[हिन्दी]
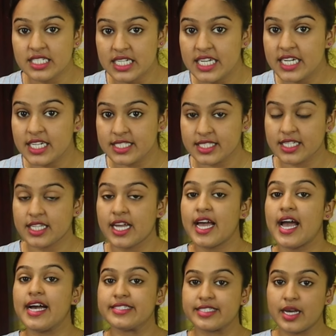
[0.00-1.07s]
अर्निंग कर सकते
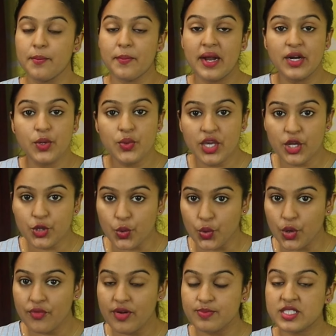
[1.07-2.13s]
हैं एज़ कम्पेयर टू ये
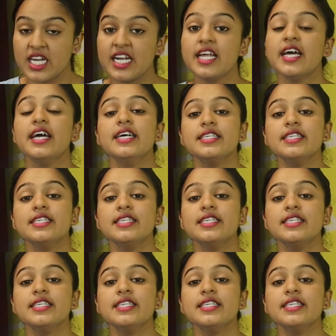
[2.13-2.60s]
दोनों वेबसाइट